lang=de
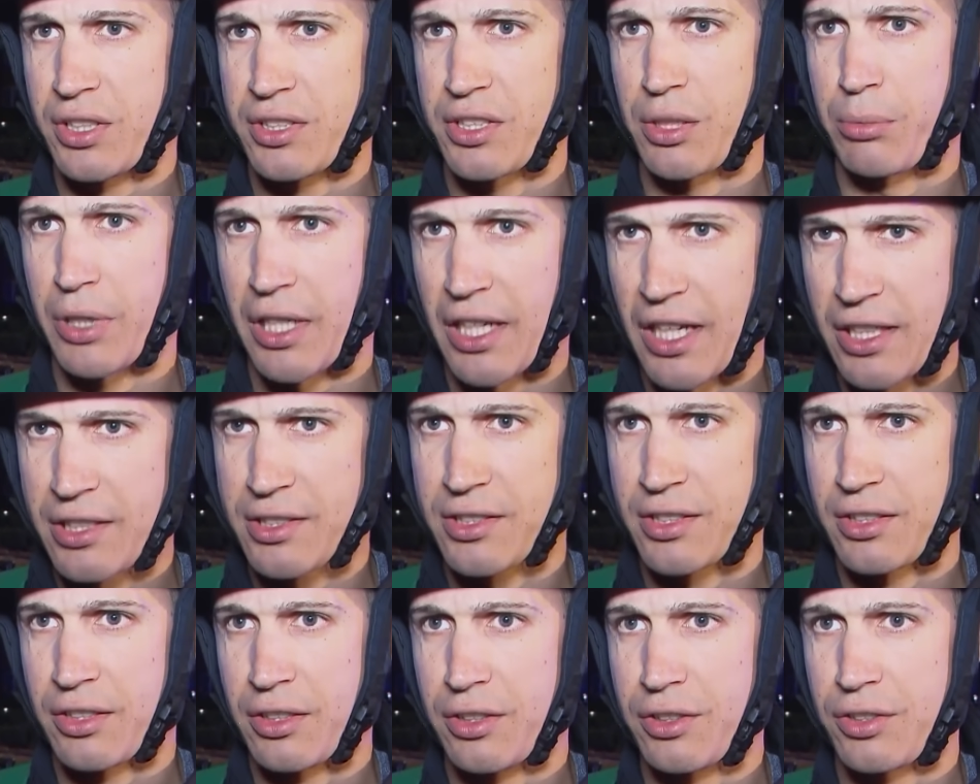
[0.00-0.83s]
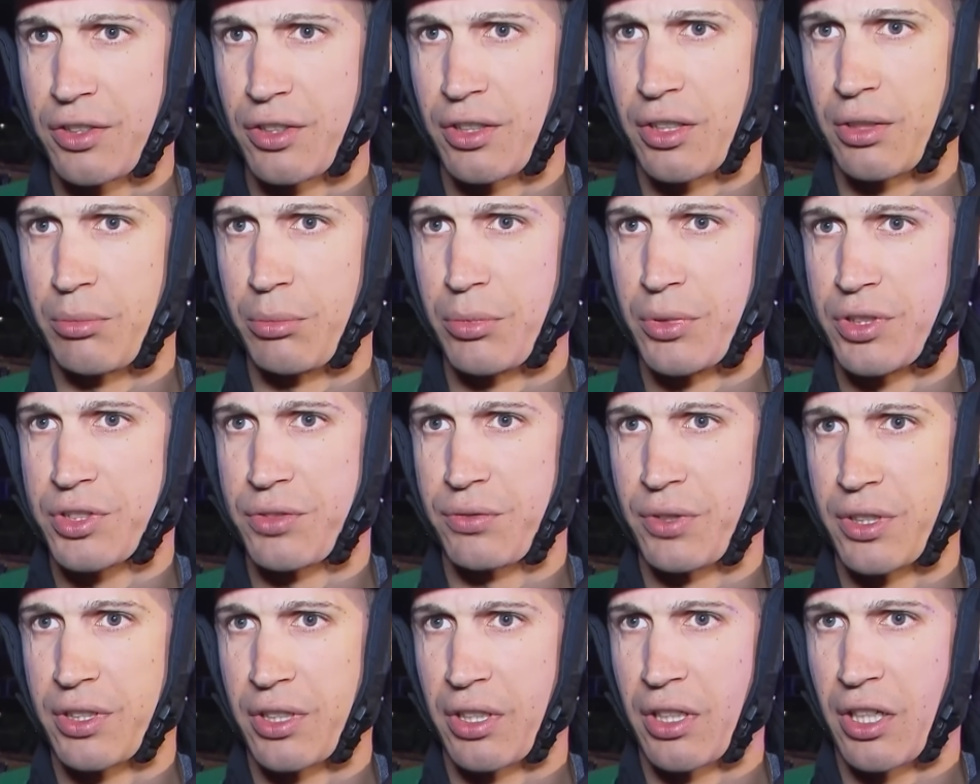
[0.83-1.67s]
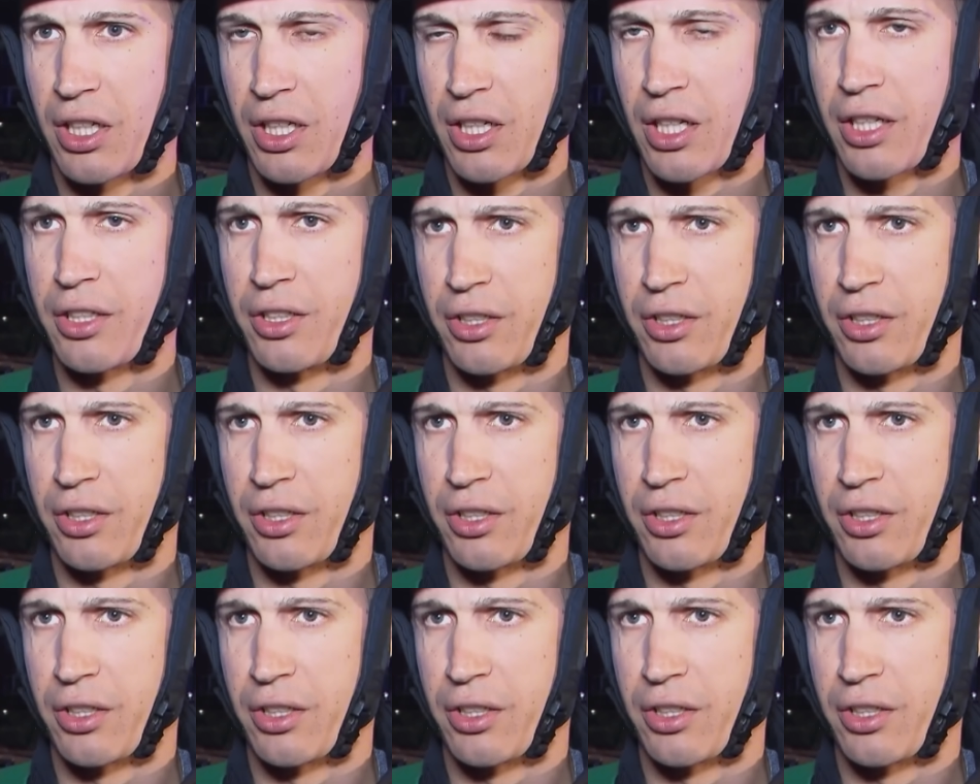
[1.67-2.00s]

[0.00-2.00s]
hier sehr belastend. Ähm, es wird danach